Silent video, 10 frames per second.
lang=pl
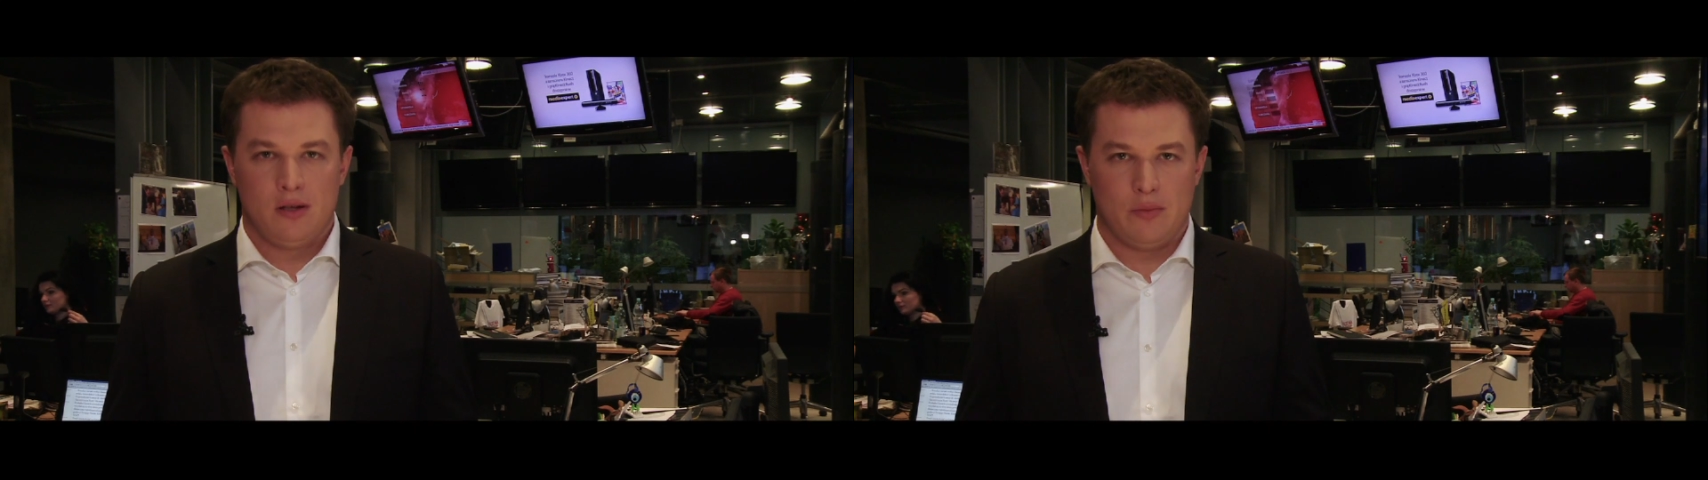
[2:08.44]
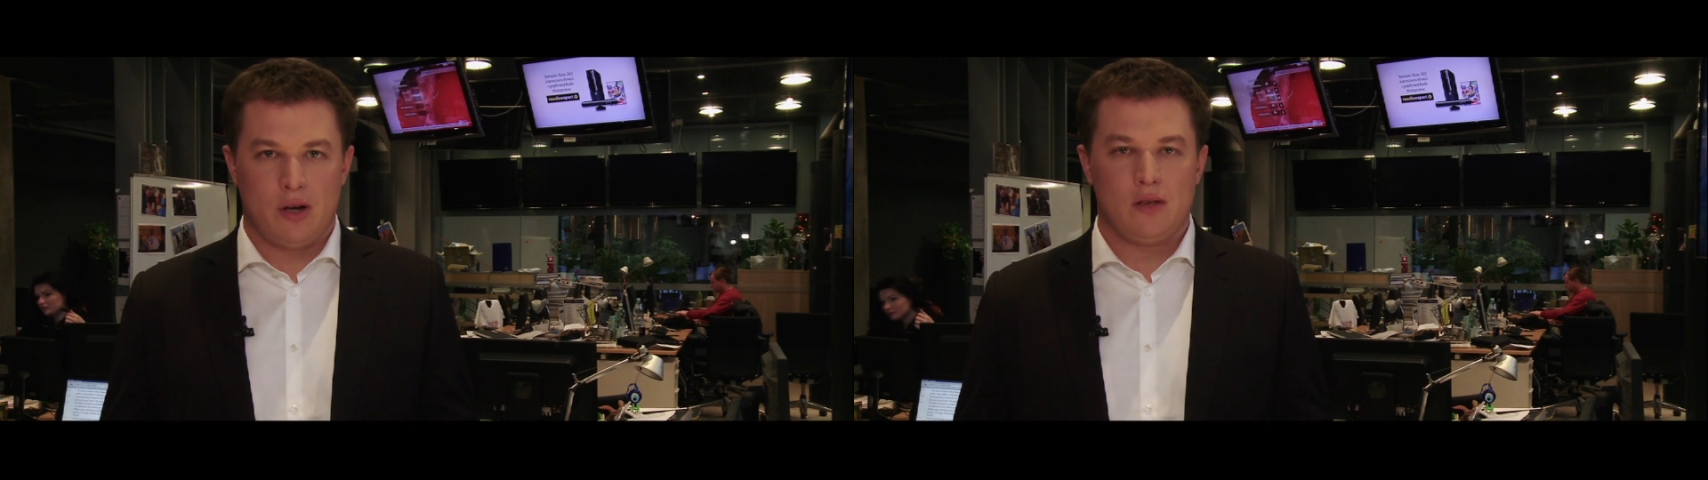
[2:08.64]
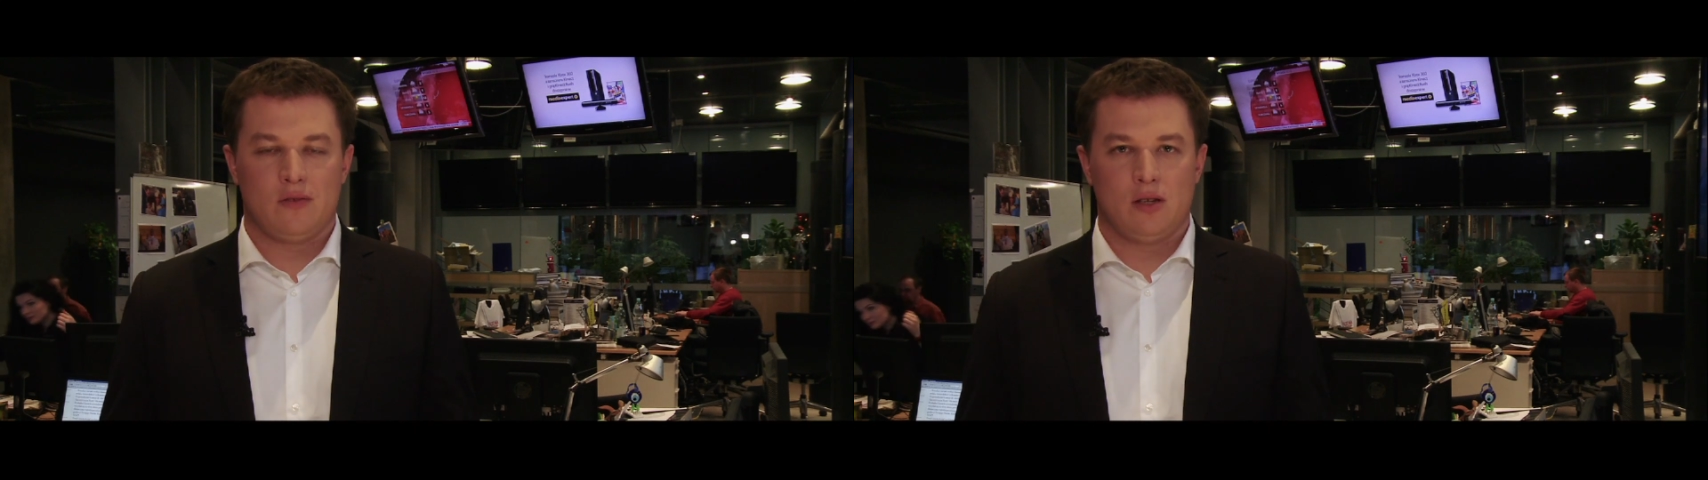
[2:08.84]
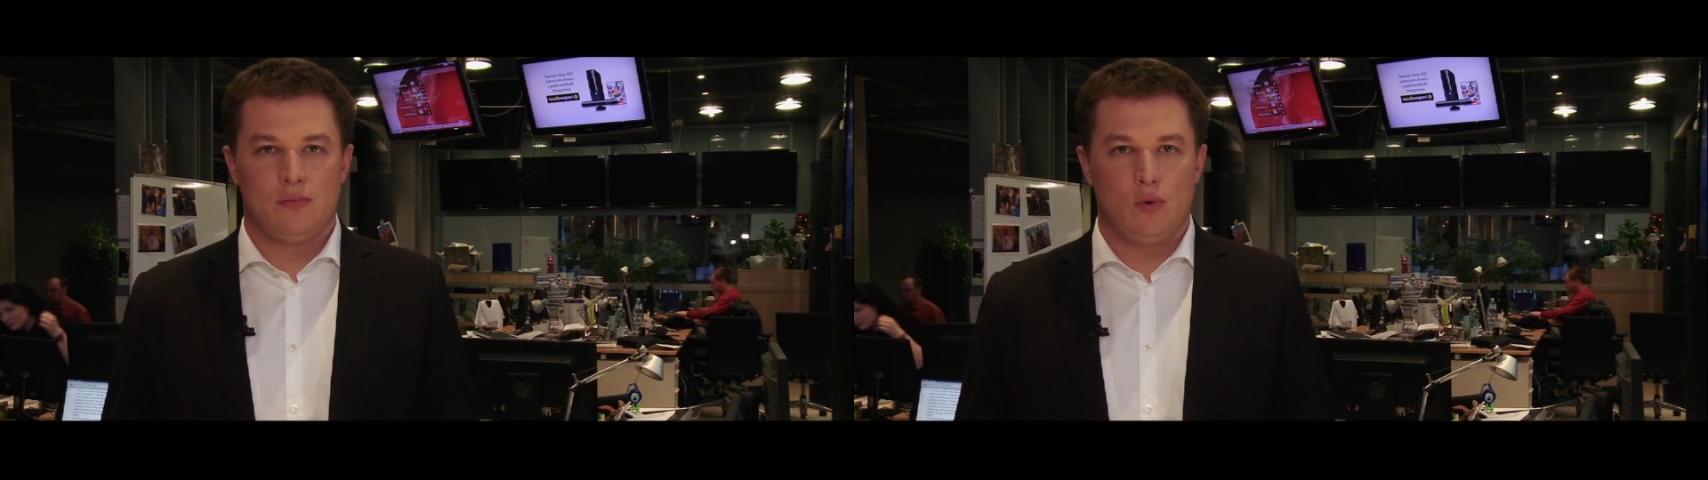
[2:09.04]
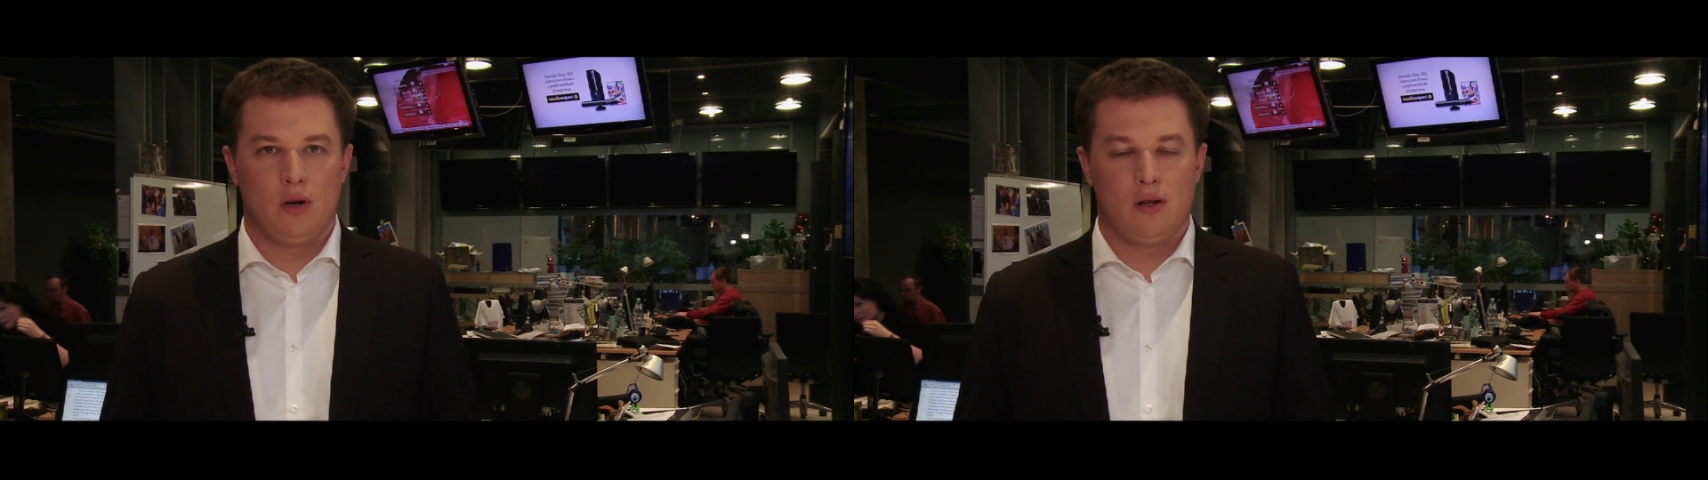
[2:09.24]
zebrani w
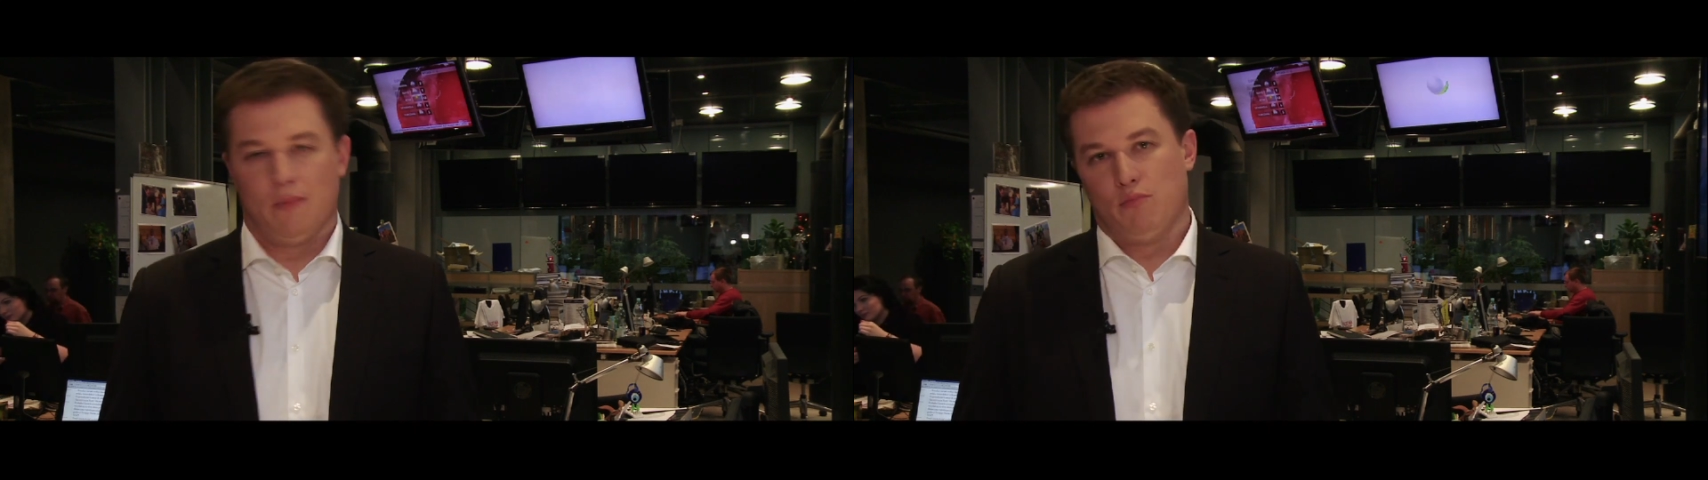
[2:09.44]
Stambule